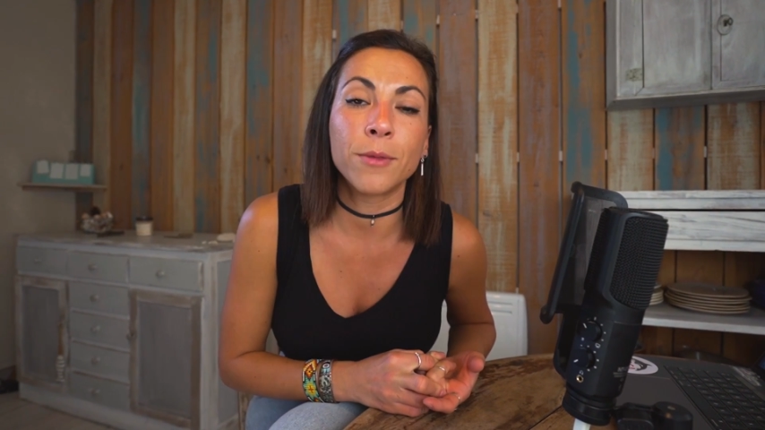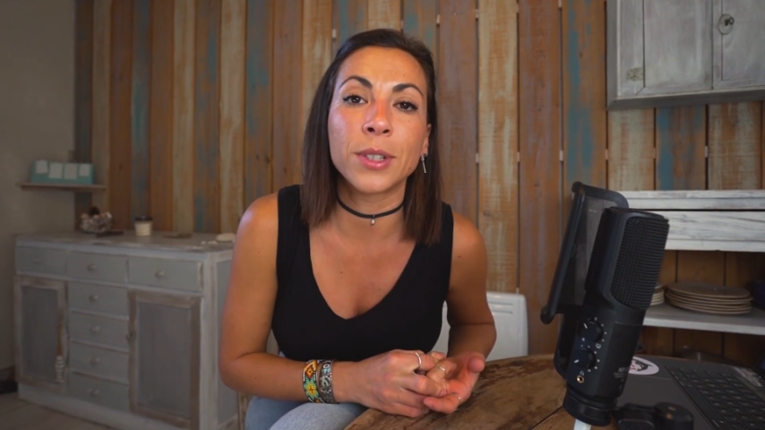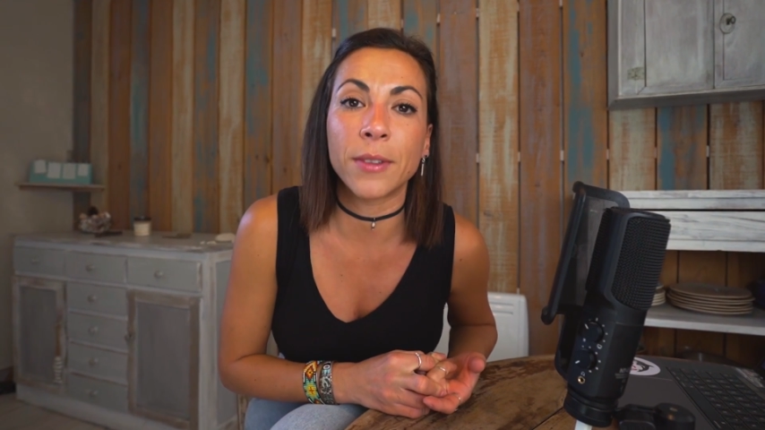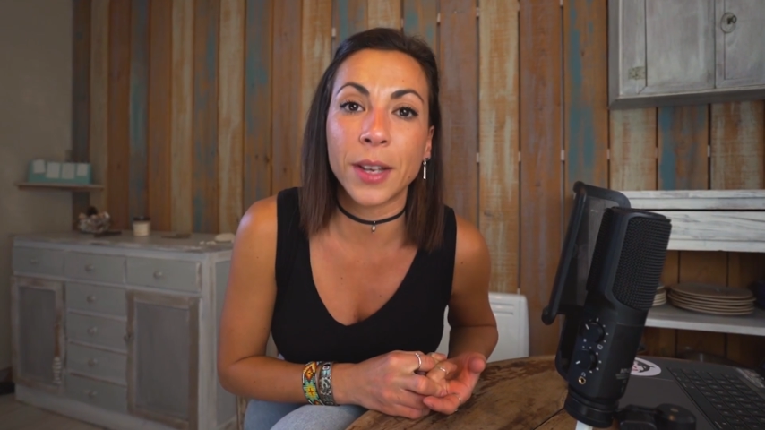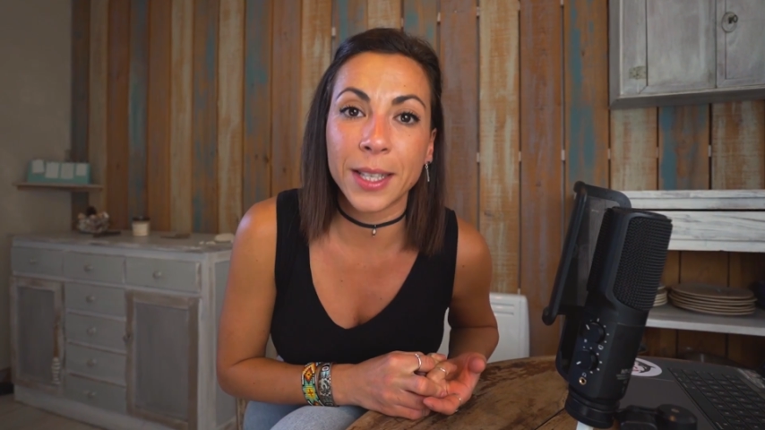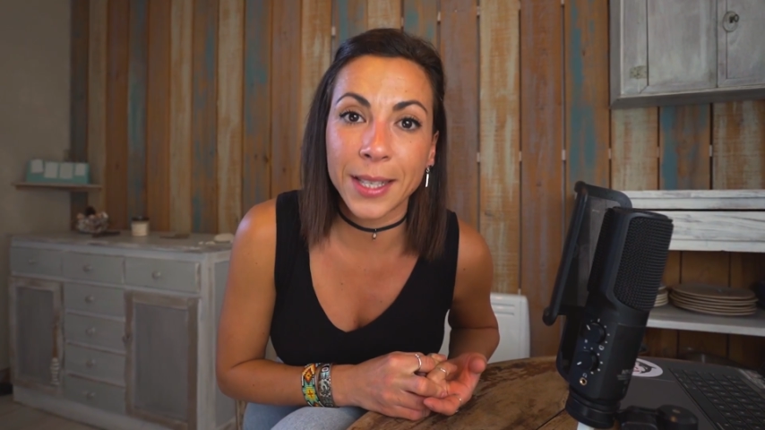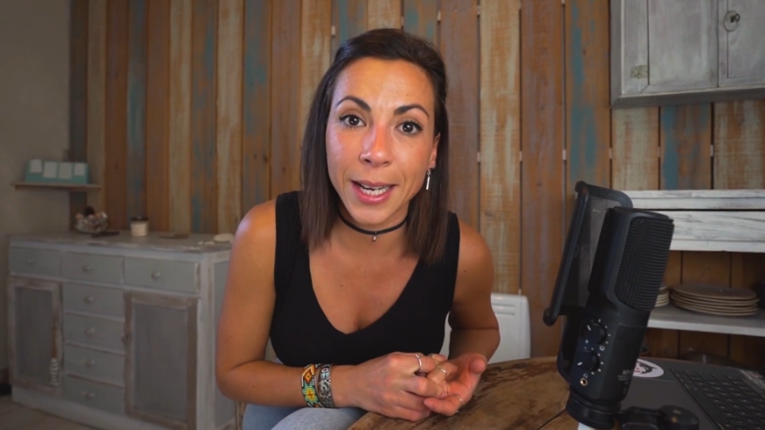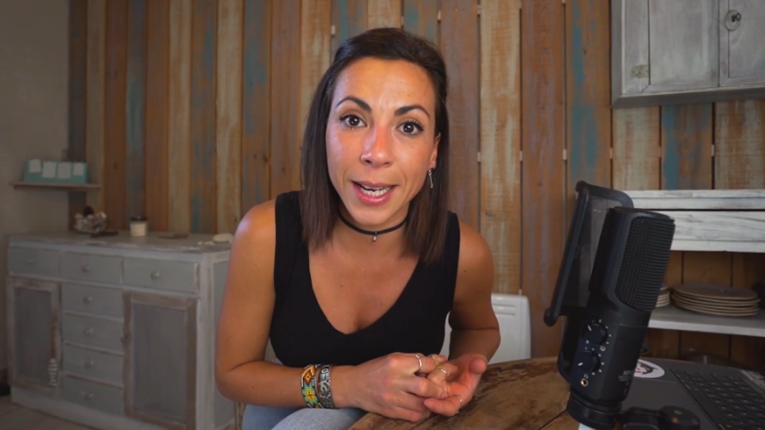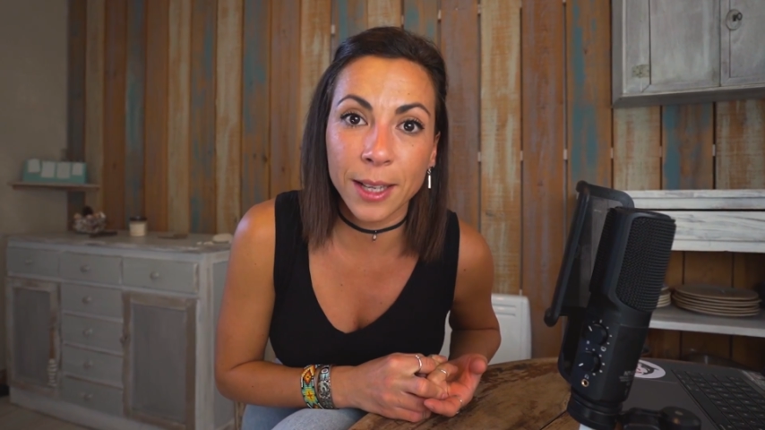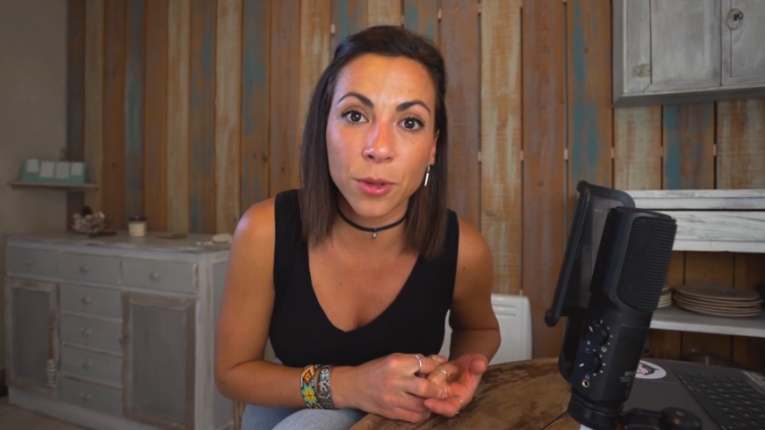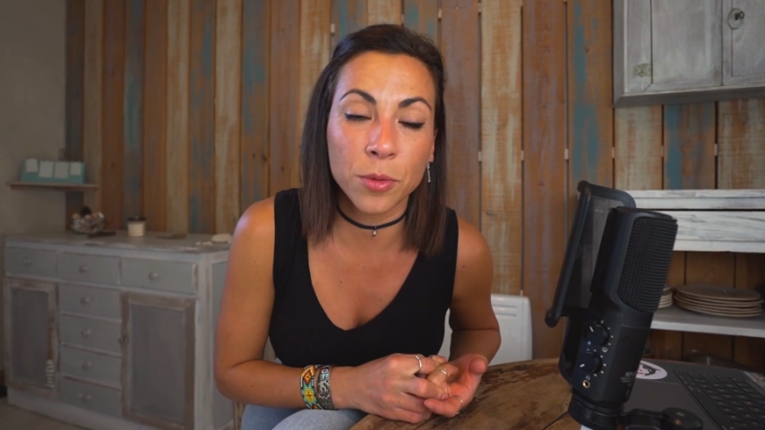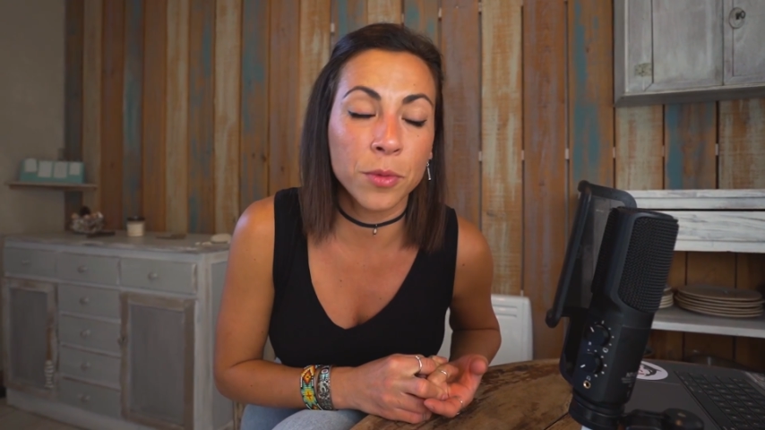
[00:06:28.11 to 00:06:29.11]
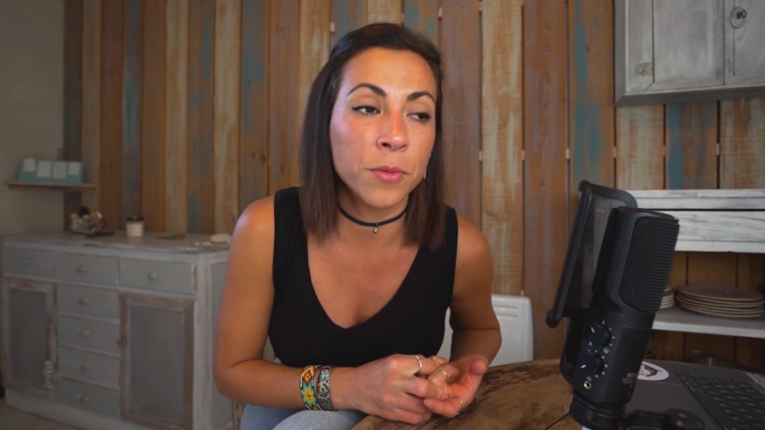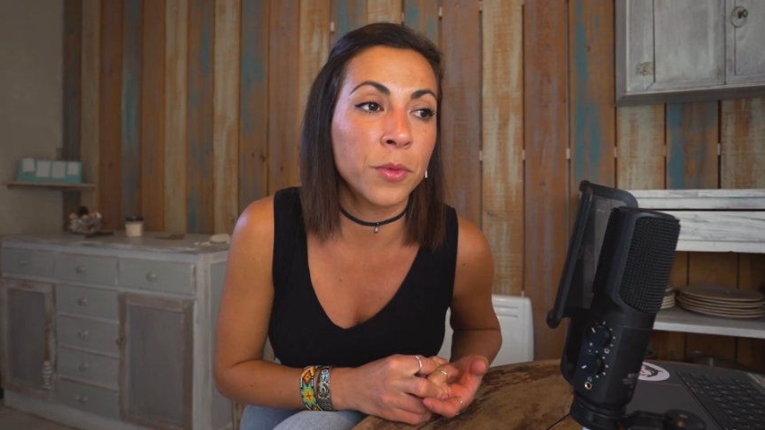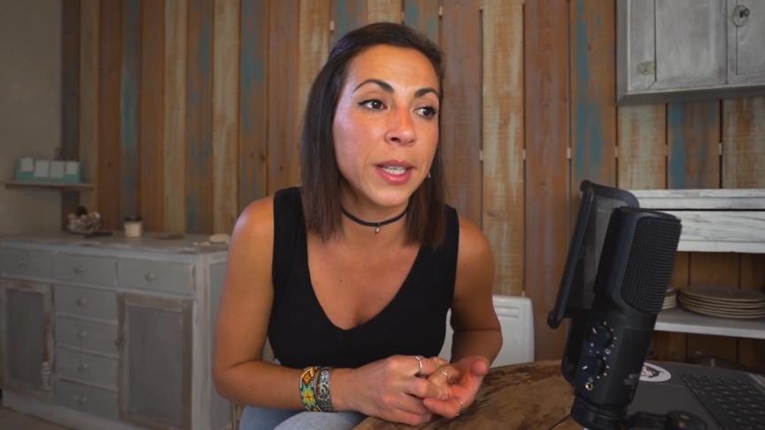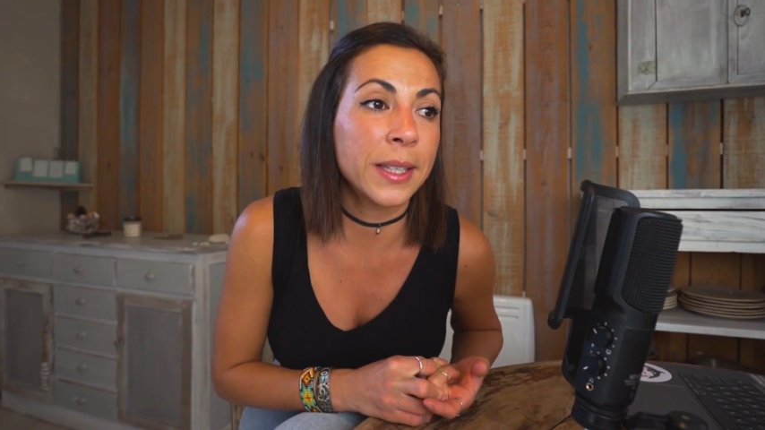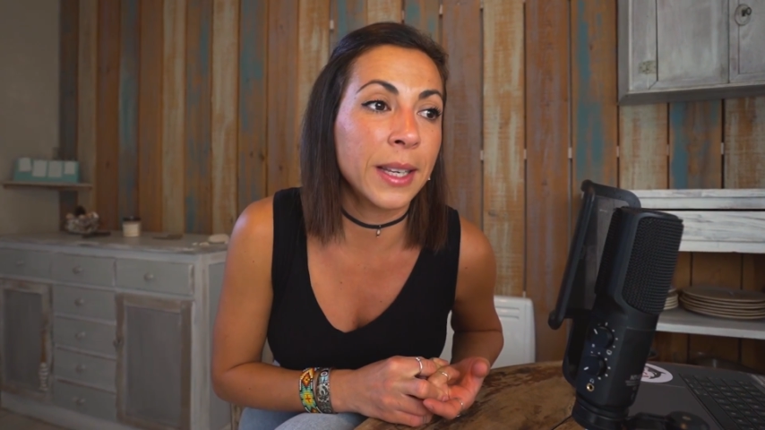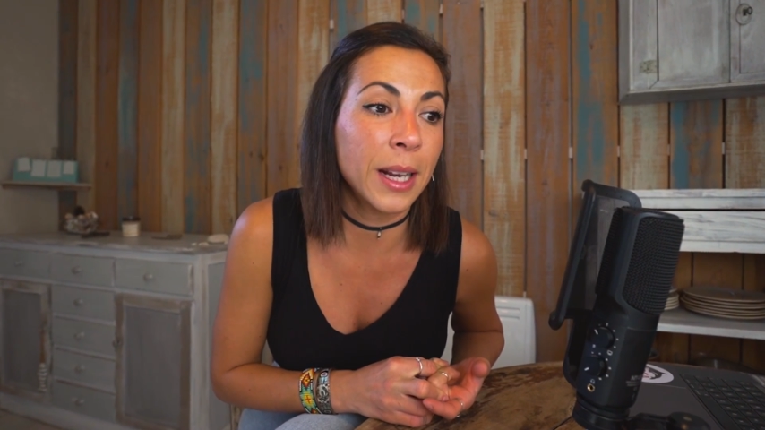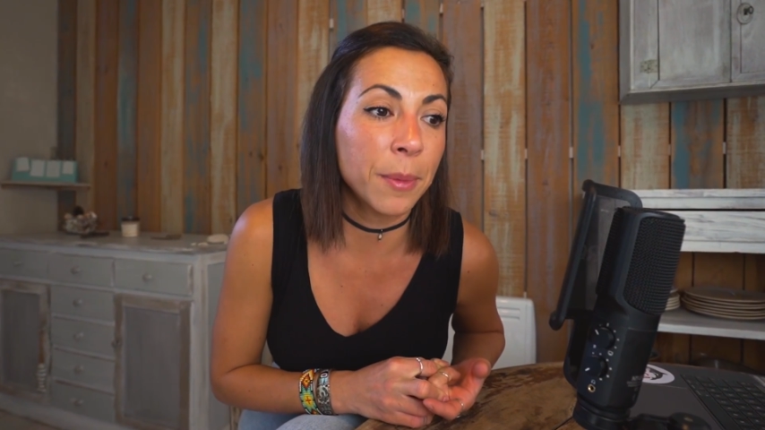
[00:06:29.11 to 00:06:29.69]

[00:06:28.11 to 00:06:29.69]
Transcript: vous avez un sac à dos où vous laissez